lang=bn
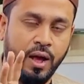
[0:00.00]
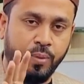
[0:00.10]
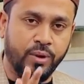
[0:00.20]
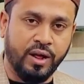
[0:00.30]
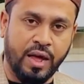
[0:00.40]

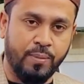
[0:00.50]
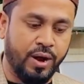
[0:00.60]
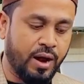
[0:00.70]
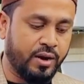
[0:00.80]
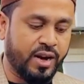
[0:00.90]
আপনার
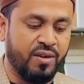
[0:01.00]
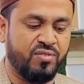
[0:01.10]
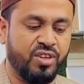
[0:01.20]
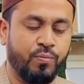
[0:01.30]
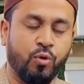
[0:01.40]
ক্যামেরা টাইপ
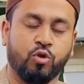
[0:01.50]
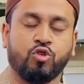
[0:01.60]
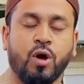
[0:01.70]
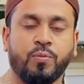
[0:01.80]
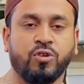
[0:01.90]
সি পোর্ট
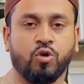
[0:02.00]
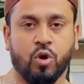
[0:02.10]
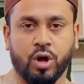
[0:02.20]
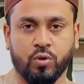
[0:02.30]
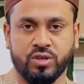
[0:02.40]
সব কিছু
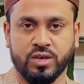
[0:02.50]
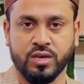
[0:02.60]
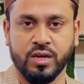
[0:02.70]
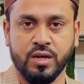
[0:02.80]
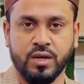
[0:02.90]
ওকে রয়েছে
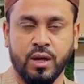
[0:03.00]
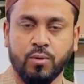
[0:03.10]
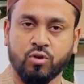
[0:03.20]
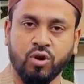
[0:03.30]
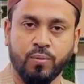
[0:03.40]

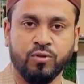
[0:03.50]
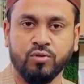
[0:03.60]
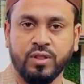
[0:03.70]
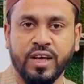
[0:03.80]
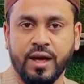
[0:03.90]
এবং সব কিছু
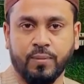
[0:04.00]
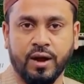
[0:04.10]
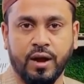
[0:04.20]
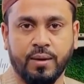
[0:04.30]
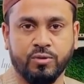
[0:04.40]
দিয়েই আপনার
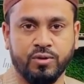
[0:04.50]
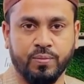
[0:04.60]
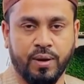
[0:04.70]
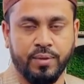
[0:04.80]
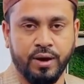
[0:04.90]
এই ল্যাপটপটি
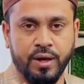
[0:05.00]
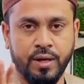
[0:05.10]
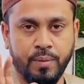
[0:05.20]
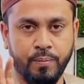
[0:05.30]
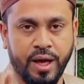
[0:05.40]
পাবেন
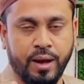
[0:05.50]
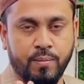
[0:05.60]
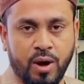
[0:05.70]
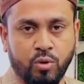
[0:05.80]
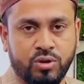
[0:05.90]
ব্যাগ
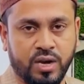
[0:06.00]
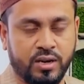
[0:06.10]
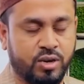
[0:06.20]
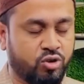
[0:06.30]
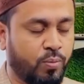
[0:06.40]
মাউথ
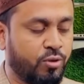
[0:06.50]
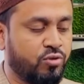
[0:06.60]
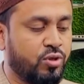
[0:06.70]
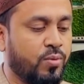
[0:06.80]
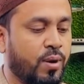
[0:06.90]
চার্জার সব
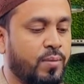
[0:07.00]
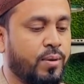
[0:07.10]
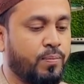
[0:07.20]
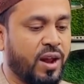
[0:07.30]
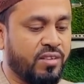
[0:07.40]
কিছু দেবো আমরা
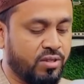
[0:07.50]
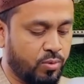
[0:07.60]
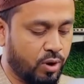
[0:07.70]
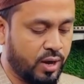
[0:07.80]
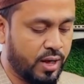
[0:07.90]
প্রাইস দিব
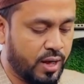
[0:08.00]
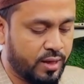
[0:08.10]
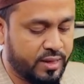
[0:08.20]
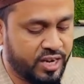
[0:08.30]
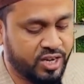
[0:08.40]
অনলি
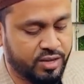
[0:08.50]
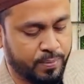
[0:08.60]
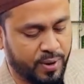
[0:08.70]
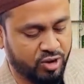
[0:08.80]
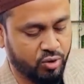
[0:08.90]
তেইশ হাজার
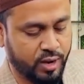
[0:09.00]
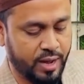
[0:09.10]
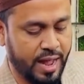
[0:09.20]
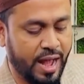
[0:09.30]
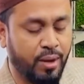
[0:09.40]
পাঁচশো টাকা
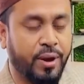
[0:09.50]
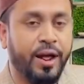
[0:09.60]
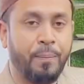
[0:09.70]
একেবারে এ